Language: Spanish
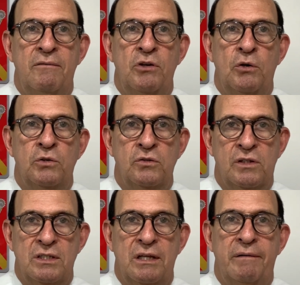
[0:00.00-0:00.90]
había otros
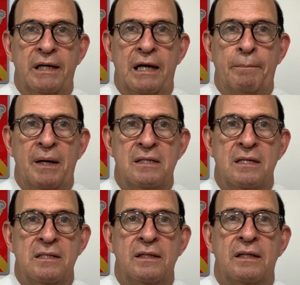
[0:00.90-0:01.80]
que estaban en la
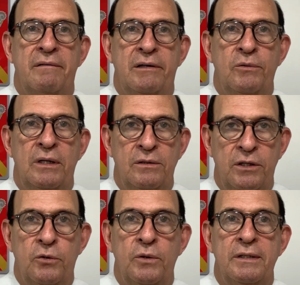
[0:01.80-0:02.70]
plaza sin trabajo y les dijo,